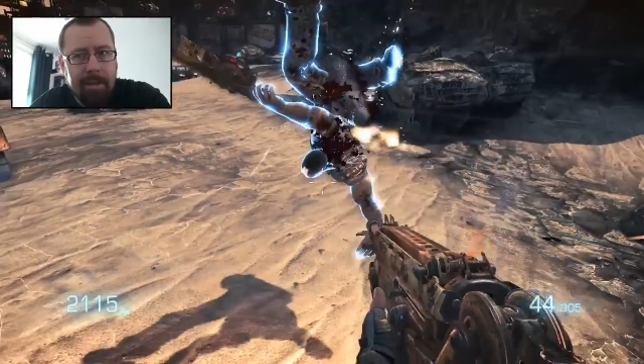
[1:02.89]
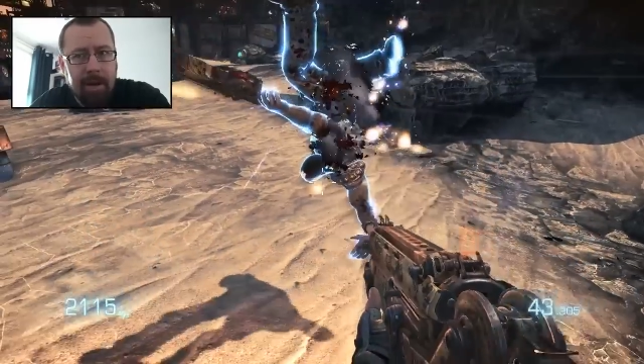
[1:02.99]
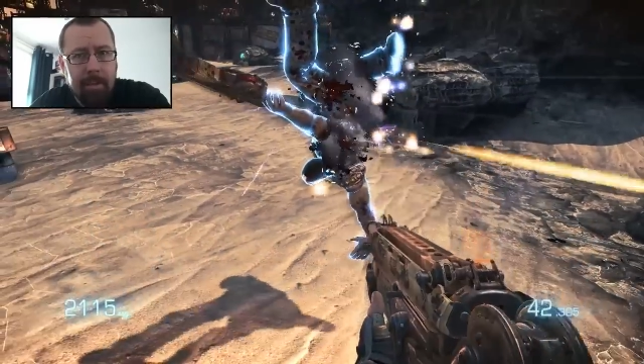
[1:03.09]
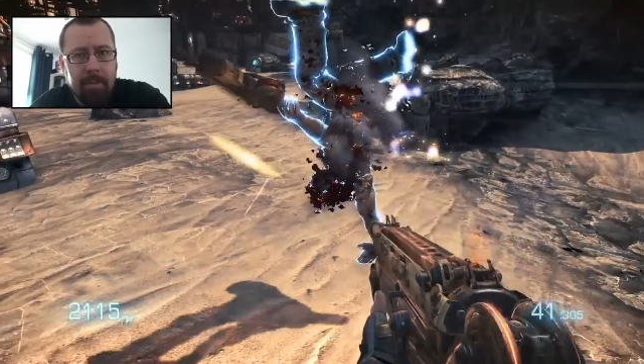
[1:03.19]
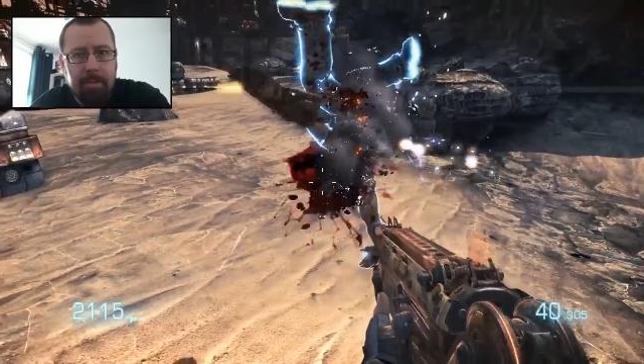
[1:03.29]

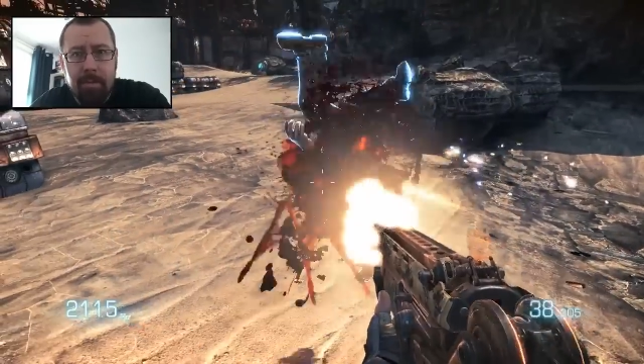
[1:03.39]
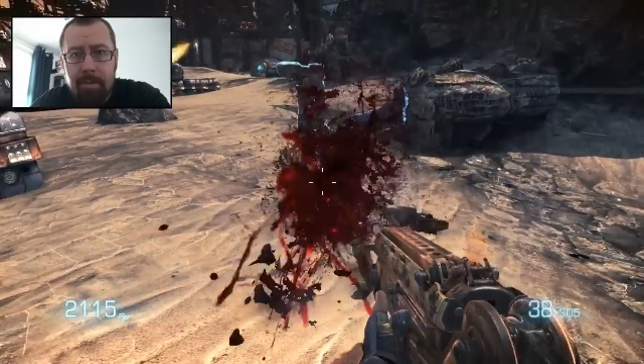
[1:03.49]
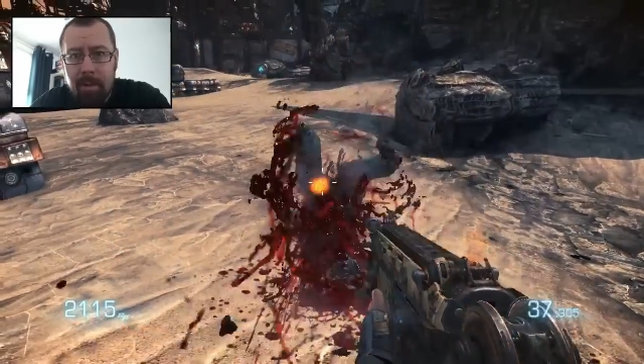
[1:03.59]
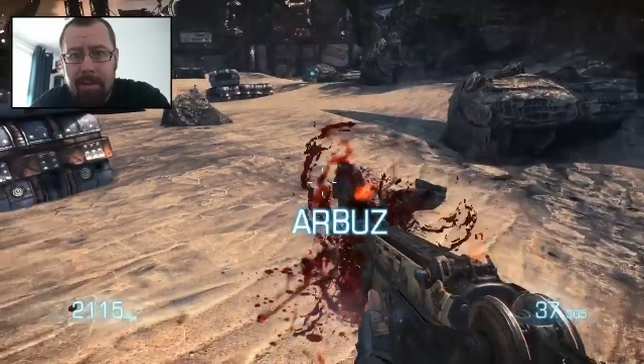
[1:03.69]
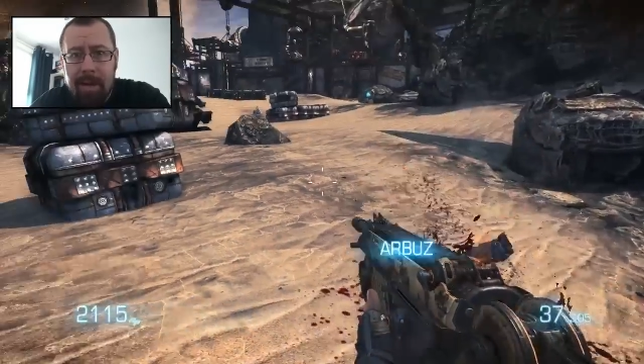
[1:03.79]
robią
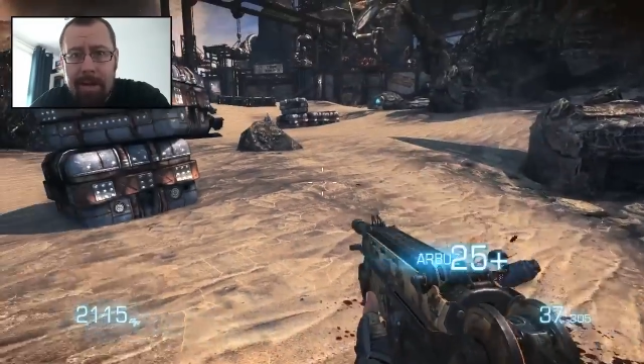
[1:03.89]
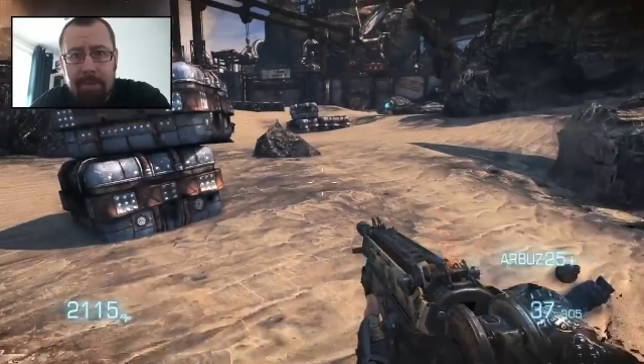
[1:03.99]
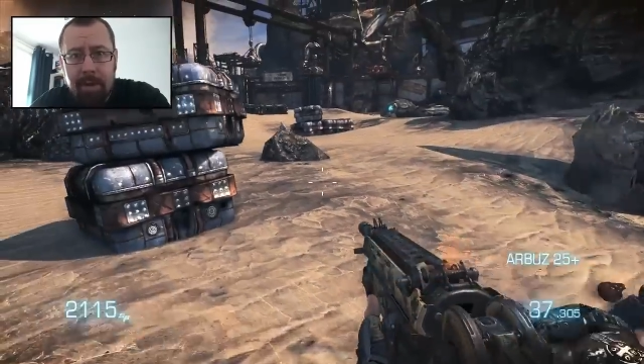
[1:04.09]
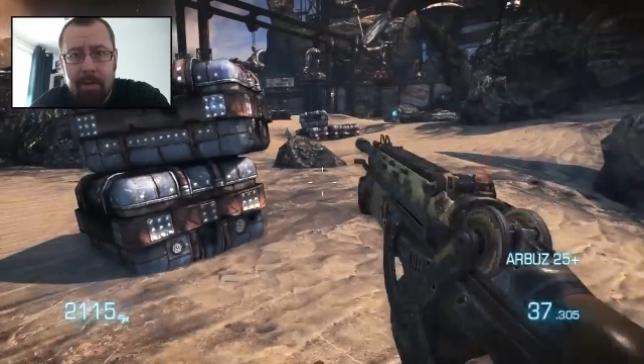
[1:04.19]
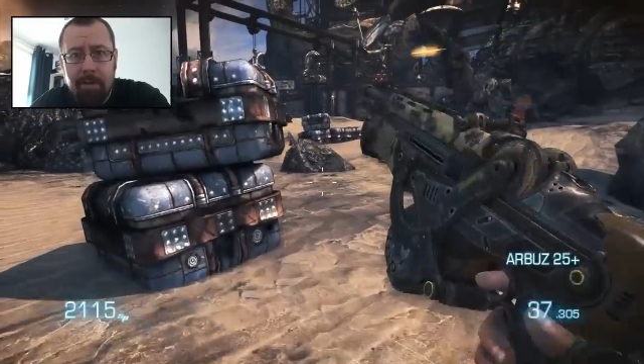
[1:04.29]
totalny
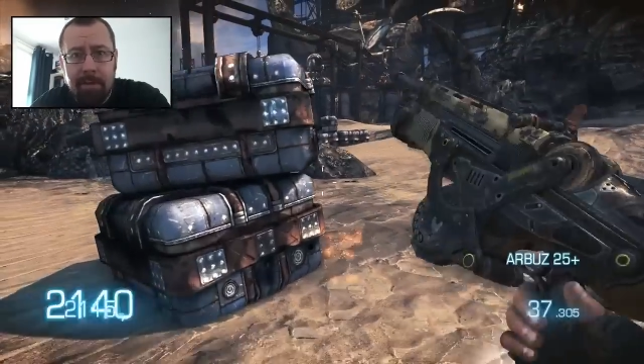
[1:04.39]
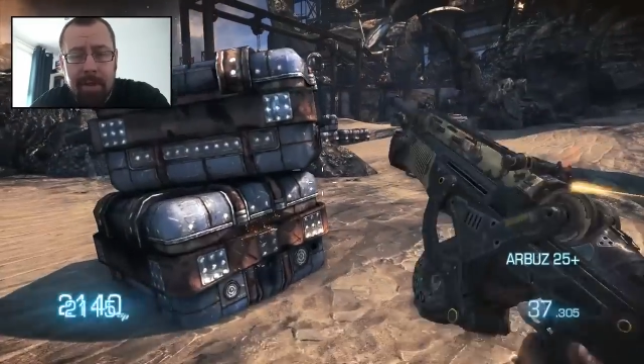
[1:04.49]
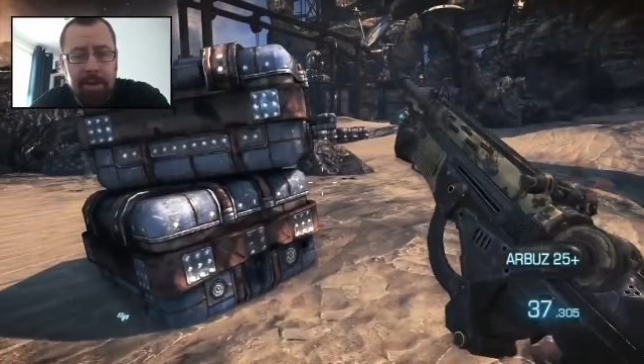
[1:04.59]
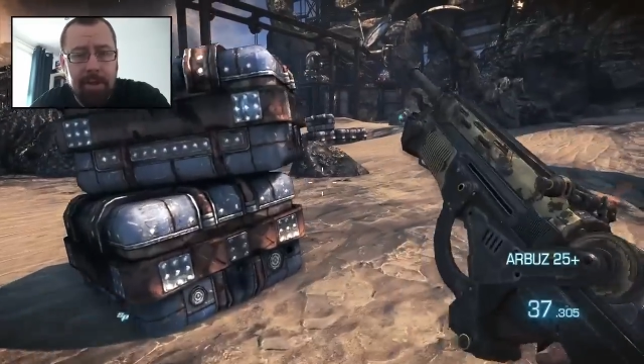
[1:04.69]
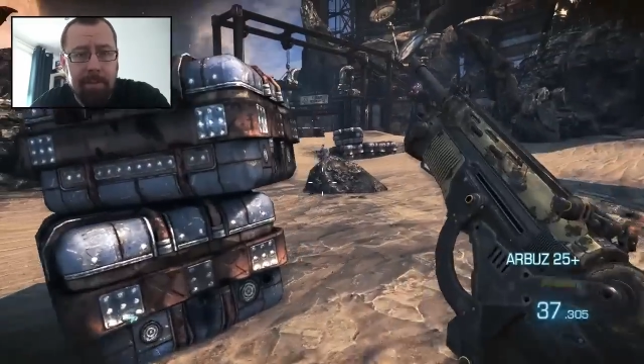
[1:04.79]
przegląd
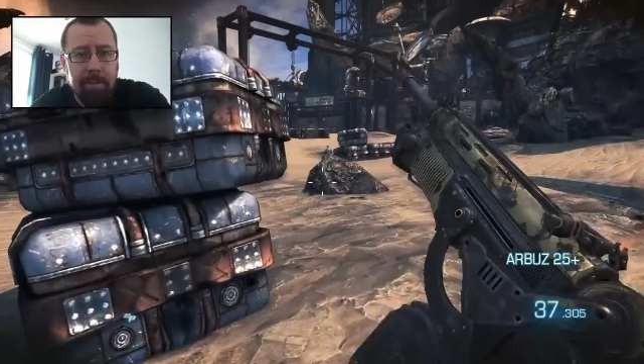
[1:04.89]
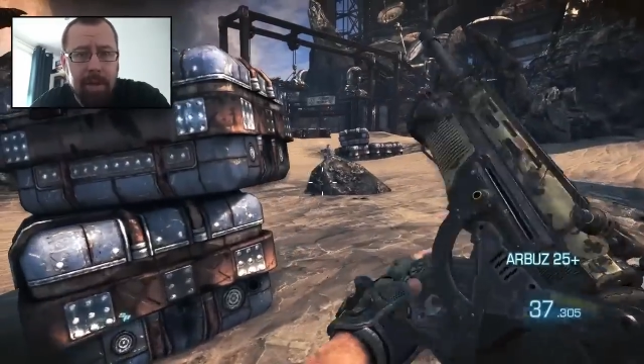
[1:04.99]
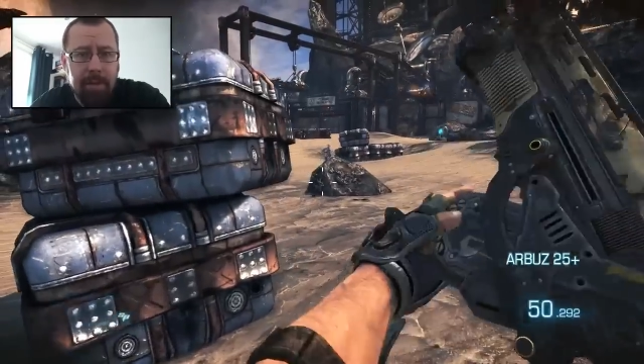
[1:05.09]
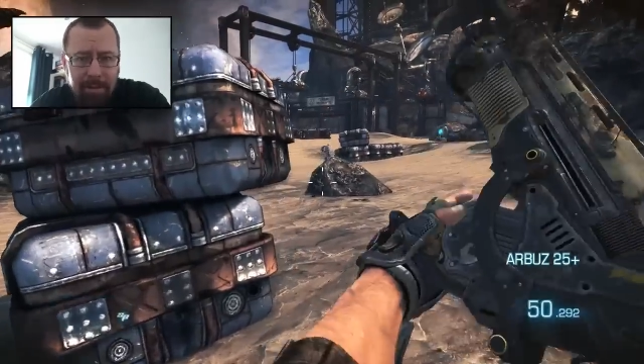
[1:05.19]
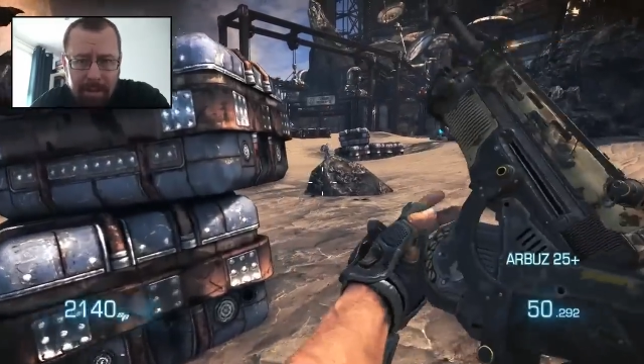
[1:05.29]
naszych
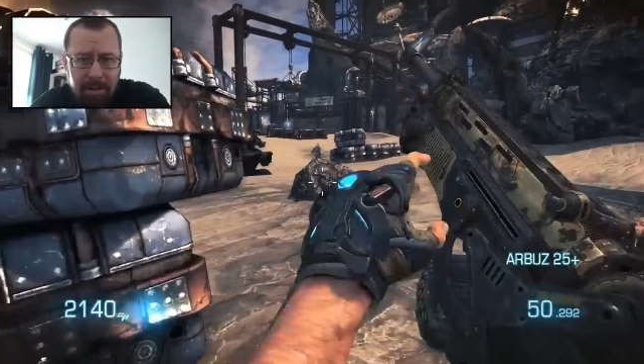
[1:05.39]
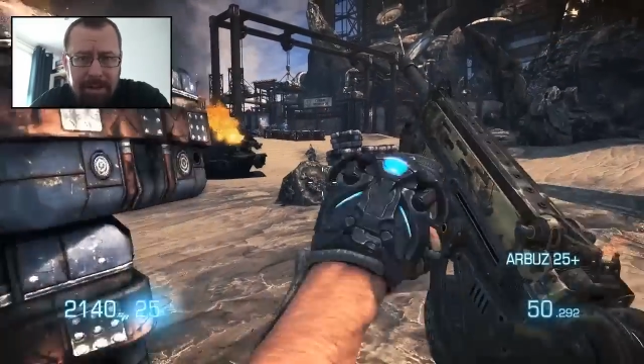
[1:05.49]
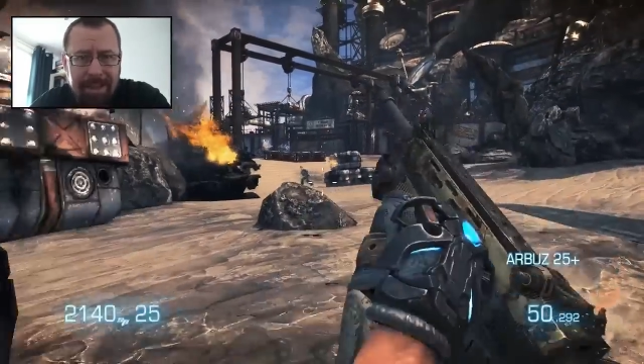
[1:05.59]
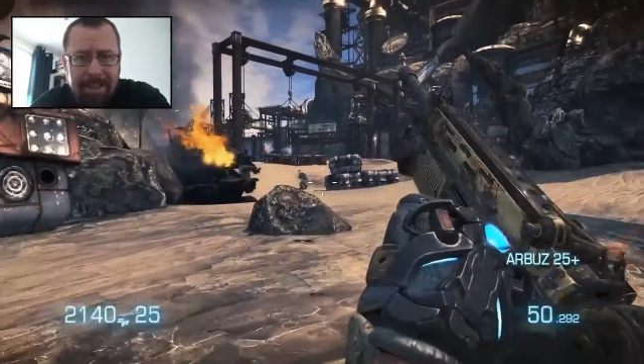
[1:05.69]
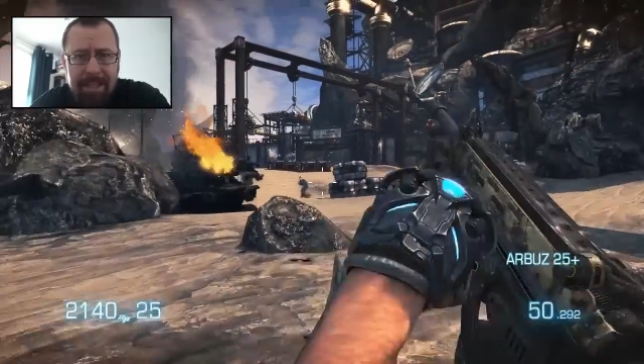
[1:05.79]
komputerów, tylko
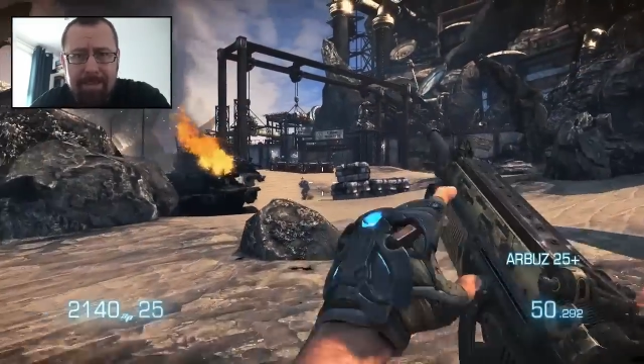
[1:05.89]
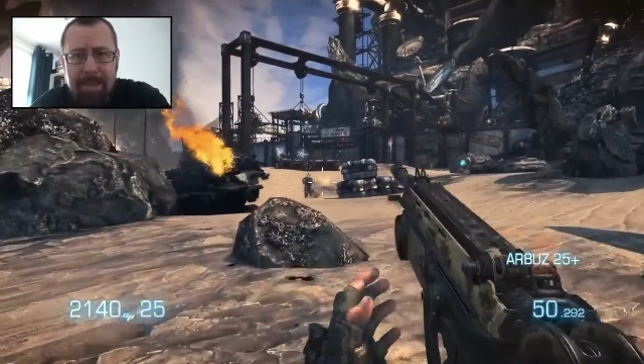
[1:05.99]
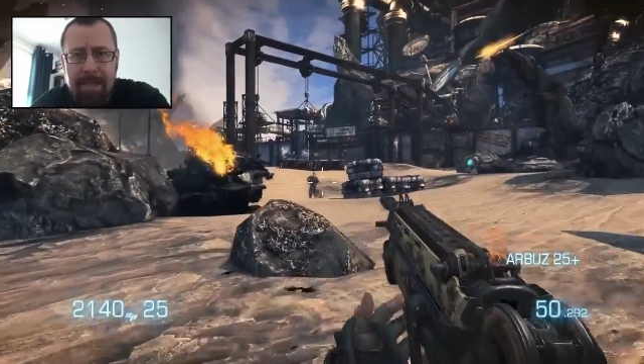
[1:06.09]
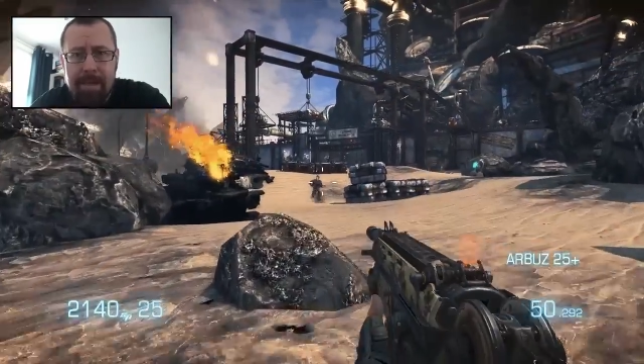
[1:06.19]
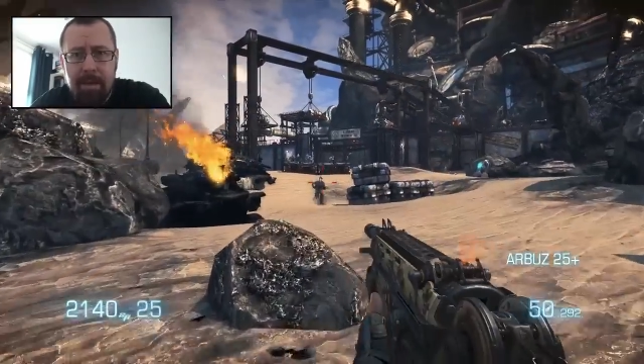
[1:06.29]
nikt nas
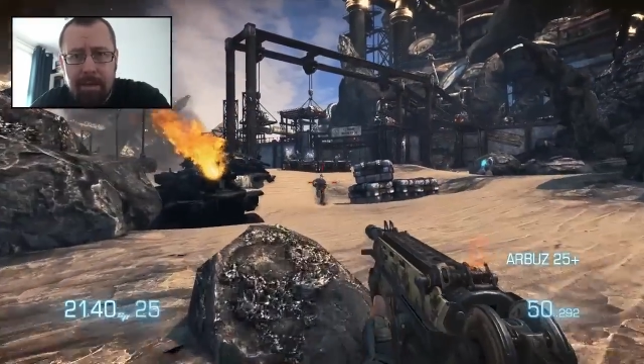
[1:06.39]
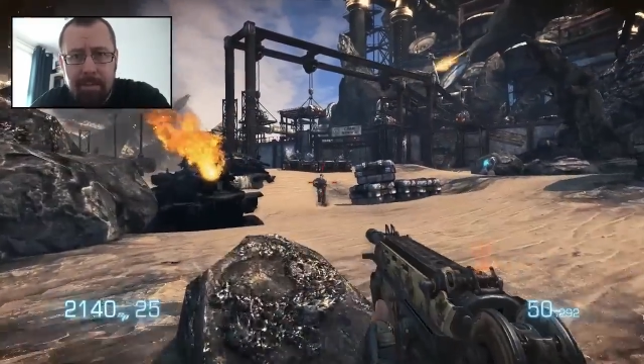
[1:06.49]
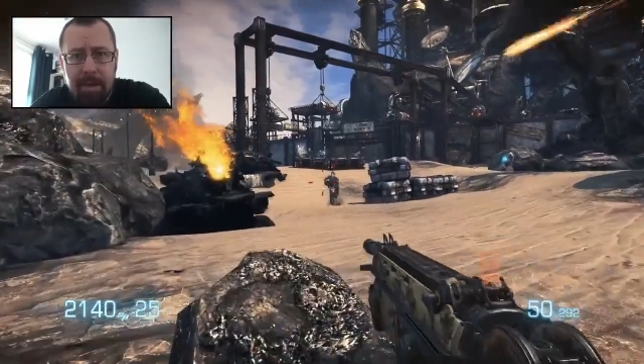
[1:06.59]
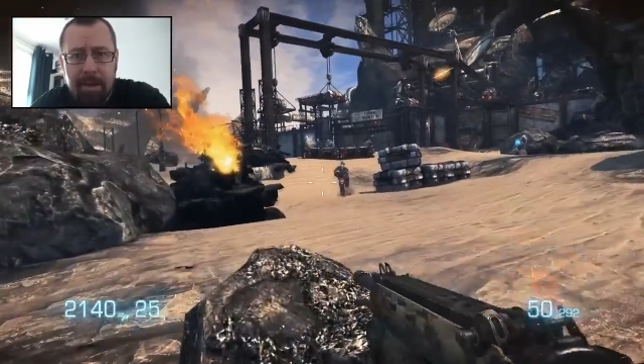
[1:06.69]
specjalnie o tym nie